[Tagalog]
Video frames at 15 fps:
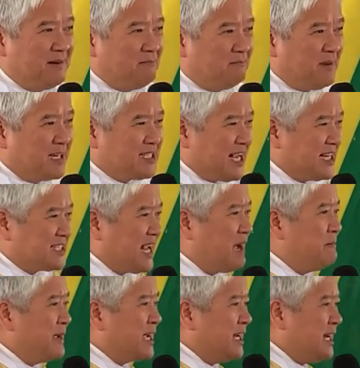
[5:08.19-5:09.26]

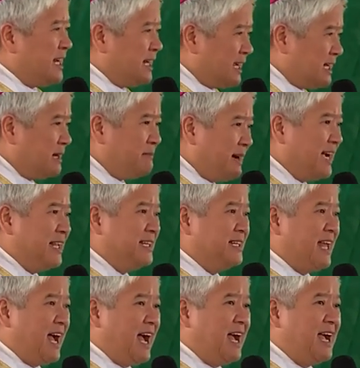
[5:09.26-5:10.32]
Magsasabi ka na lang ng
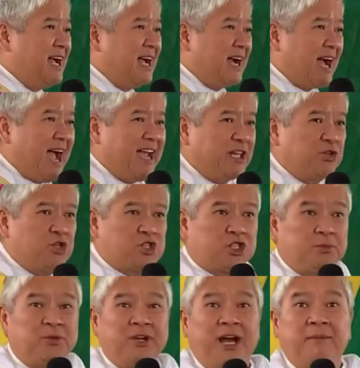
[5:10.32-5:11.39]
maganda kahit gusto
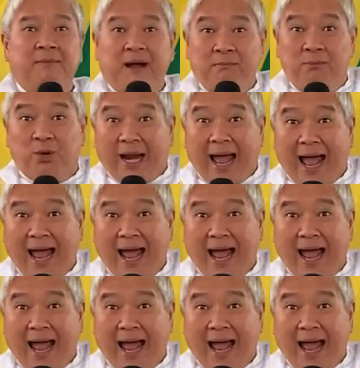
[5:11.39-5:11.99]
mo nang magmura.